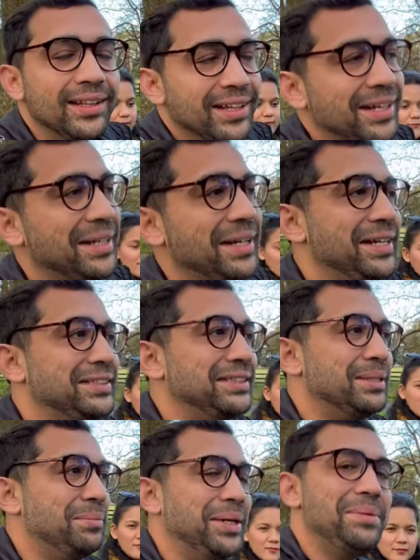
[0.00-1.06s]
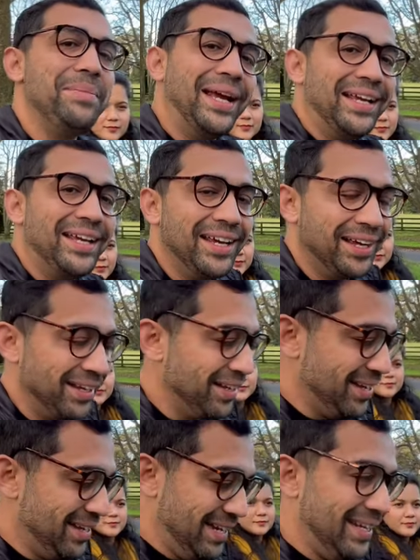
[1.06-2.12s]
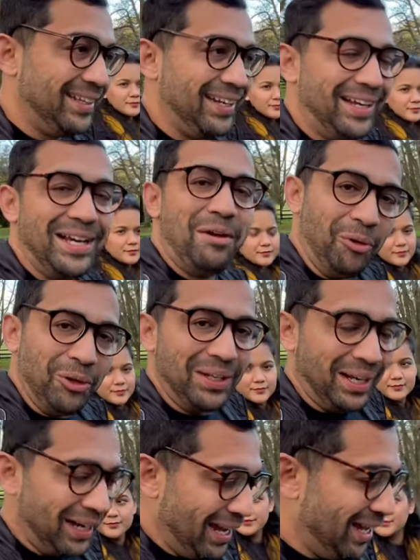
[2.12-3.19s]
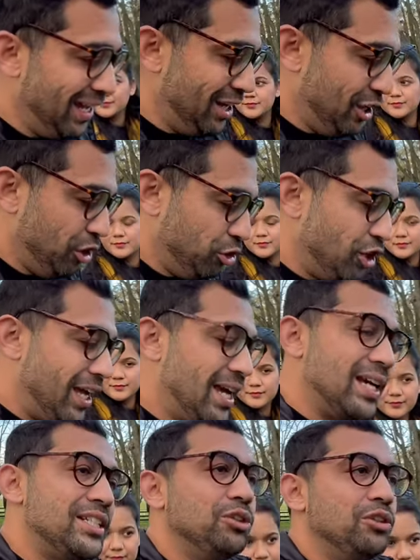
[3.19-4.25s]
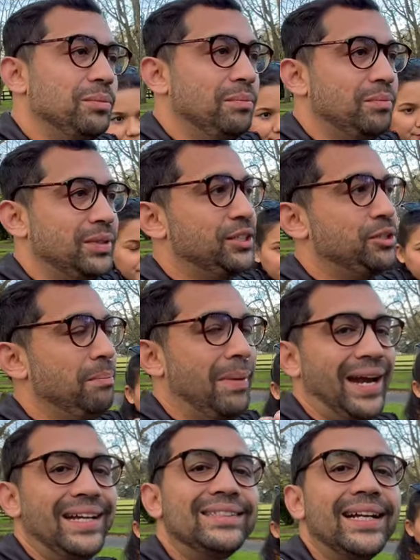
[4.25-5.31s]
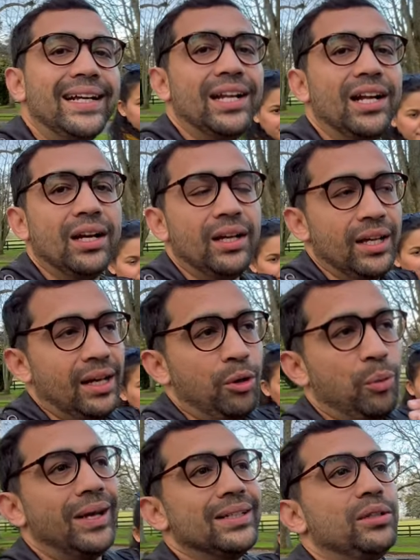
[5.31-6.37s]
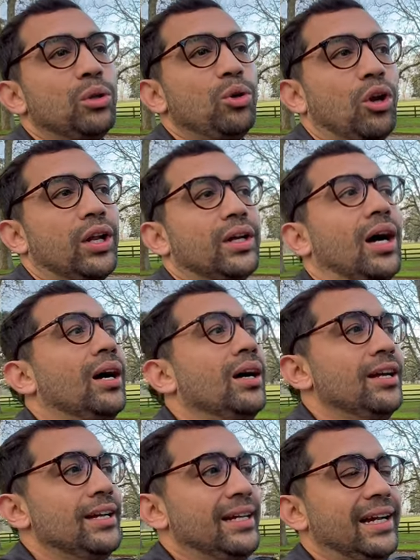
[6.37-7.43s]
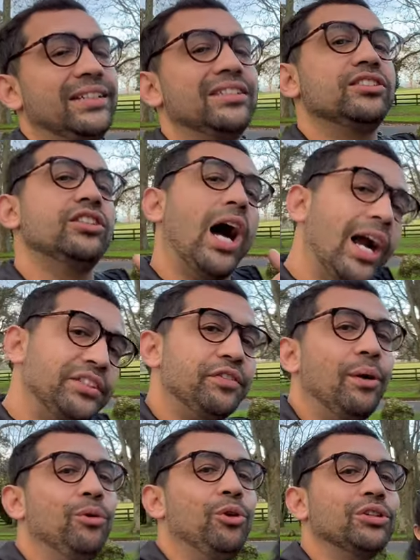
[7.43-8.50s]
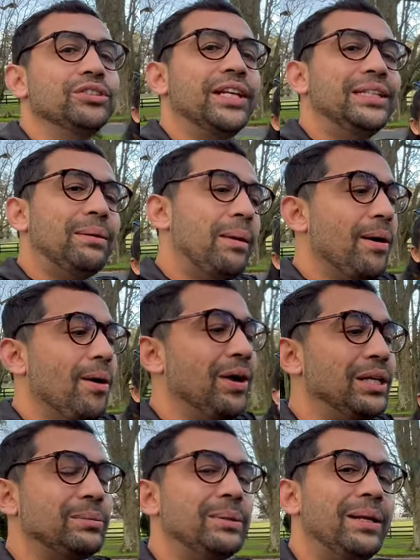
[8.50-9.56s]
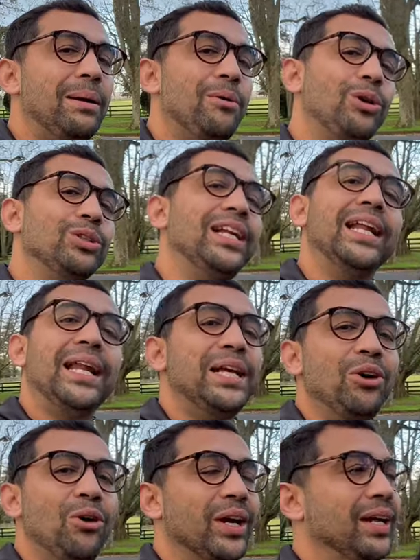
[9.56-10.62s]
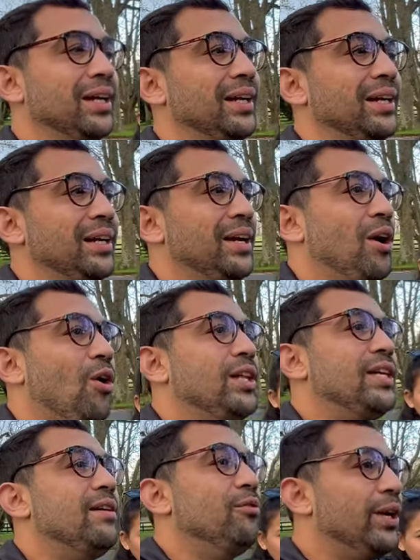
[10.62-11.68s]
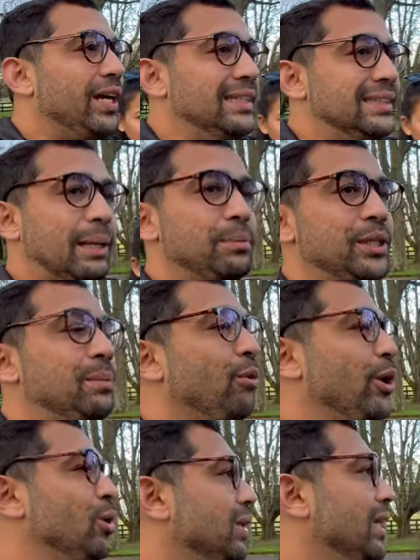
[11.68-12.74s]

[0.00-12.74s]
अंदर की ये चीज़ें बड़ी महंगी हैं ये इतने का है वो इतने का है तो ये जो ये जो माइंड सेट है ना रुपीज़ इंटू डॉलर का इट स्टार्ट फ्रॉम ग्रॉसरी जब आप आओगे सबसे पहले आप ग्रॉसरी लेने ही जाओगे और ये वही इंसेप्शन पॉइंट होता